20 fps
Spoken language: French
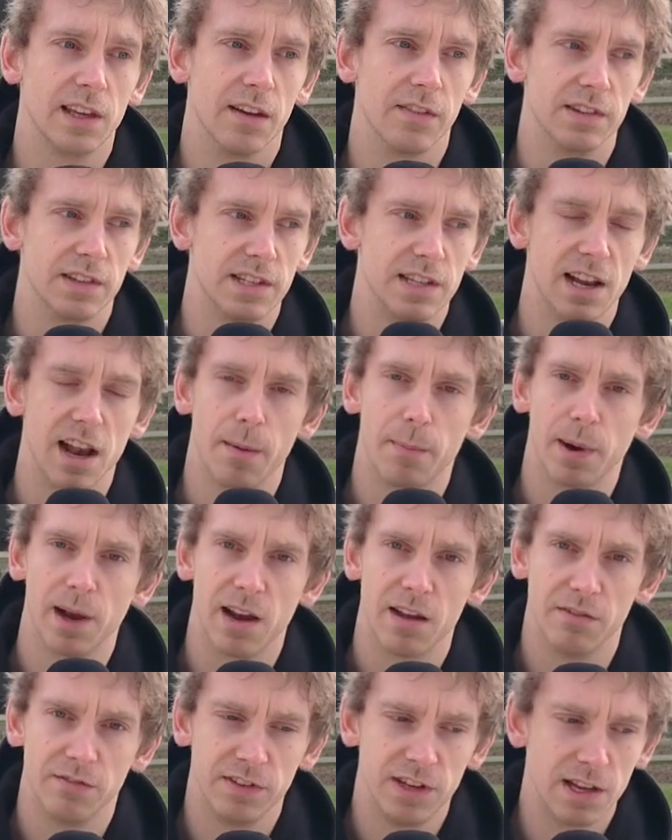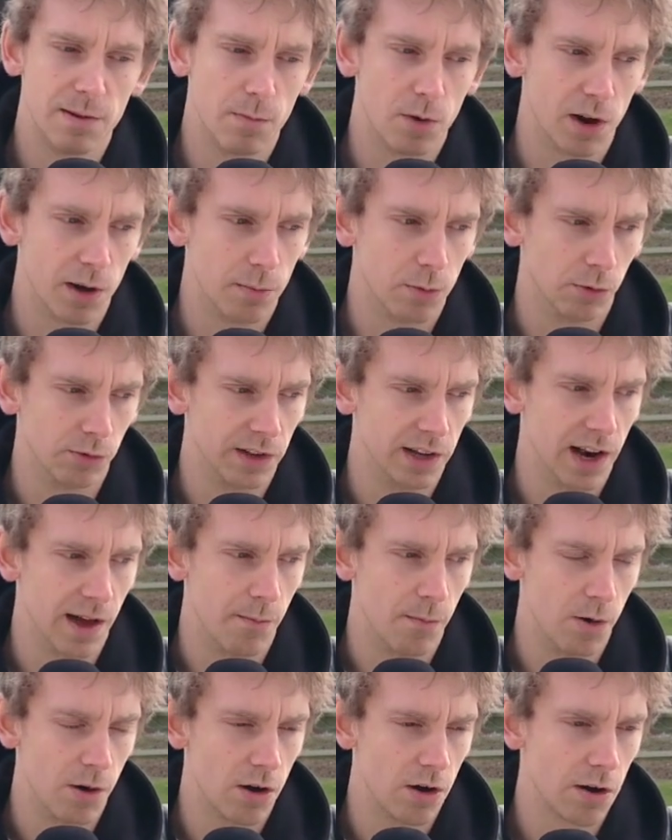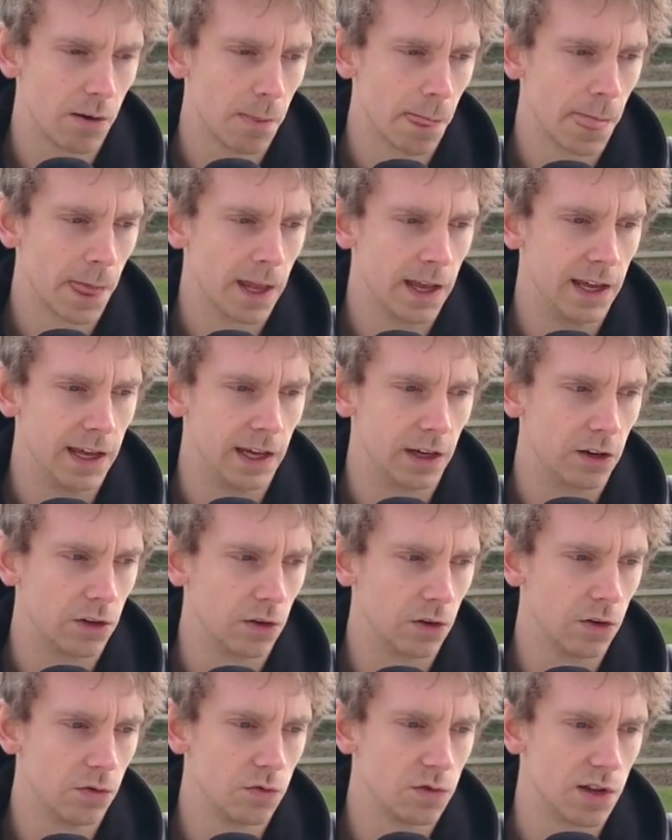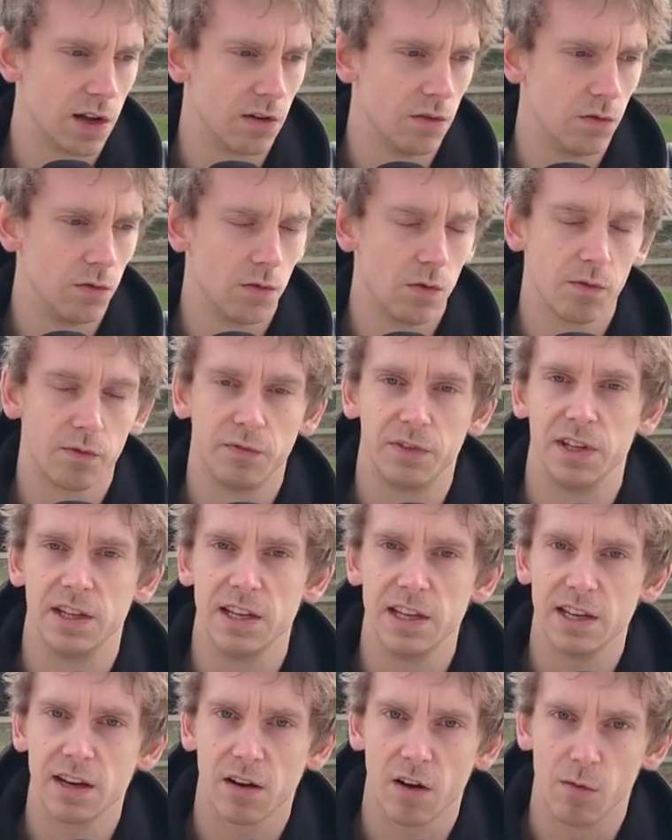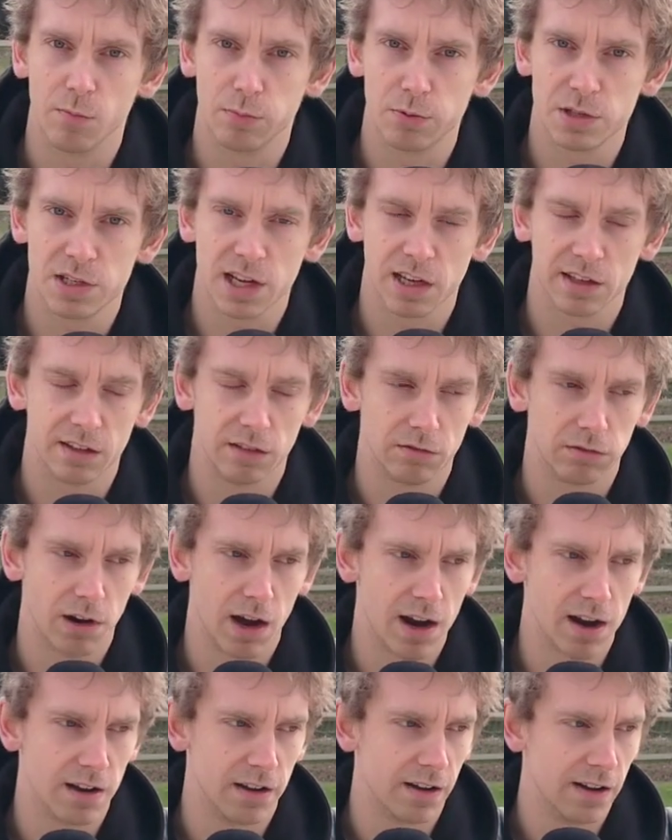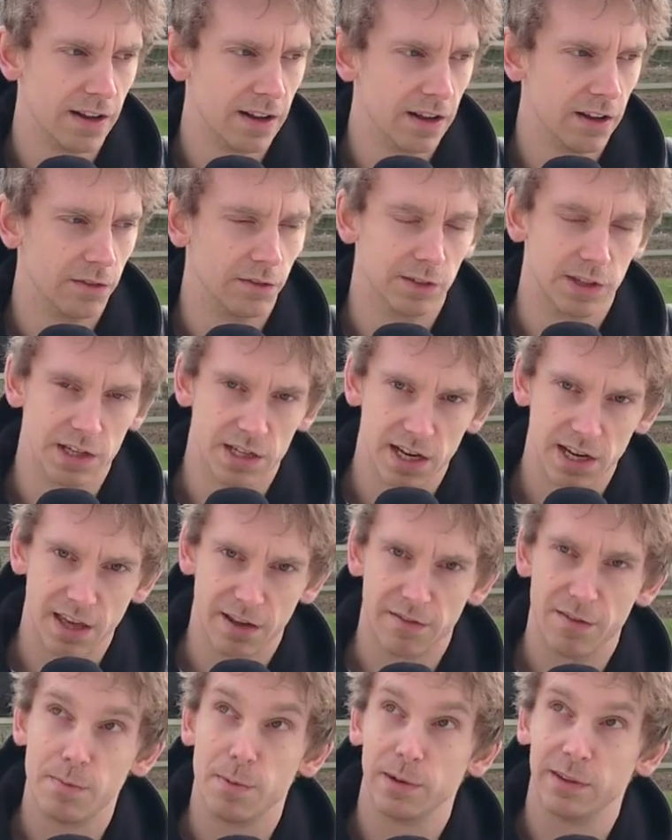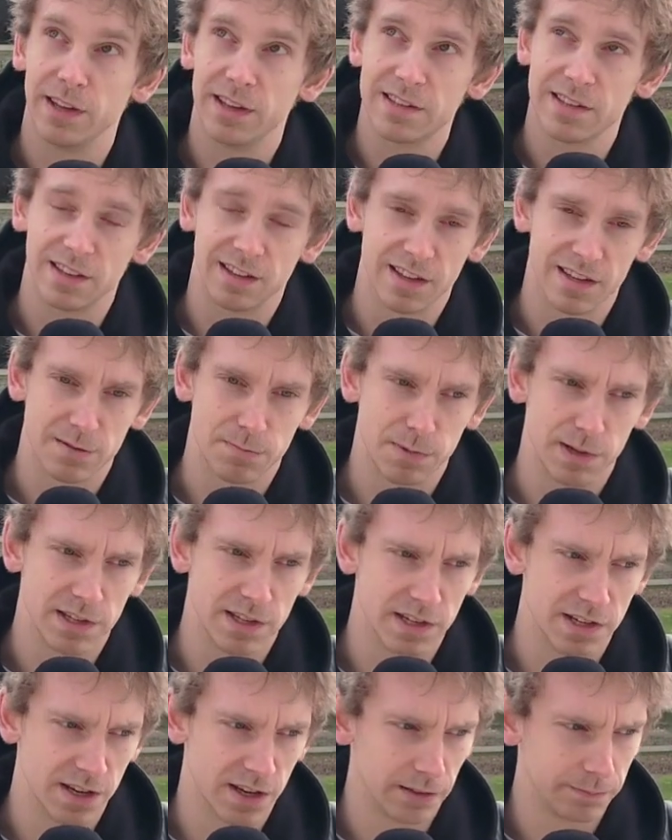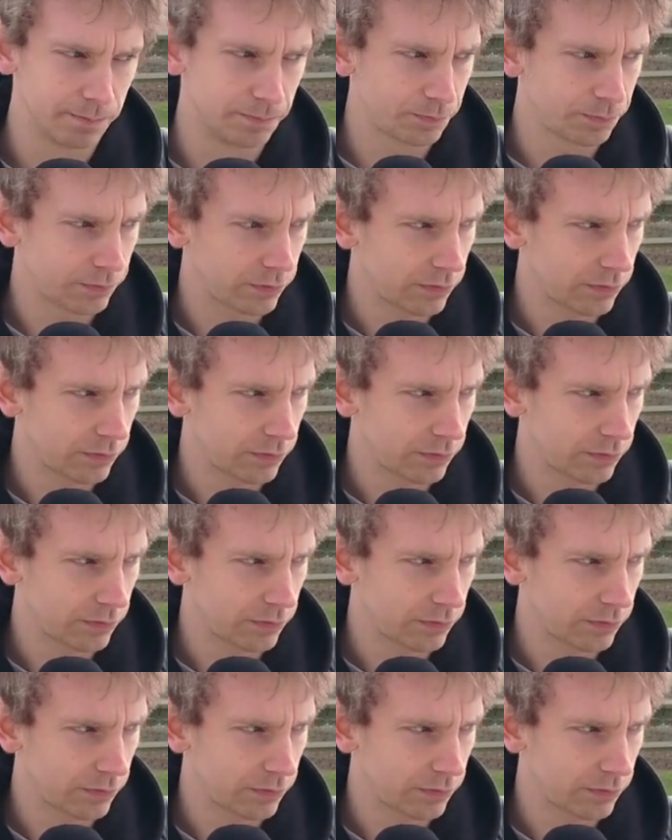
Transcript: qu'y avait-il après la vie, il me répondait la mort, et que nous allions finir en poussière d'étoiles, Donc déjà il y avait peut-être cet aspect déjà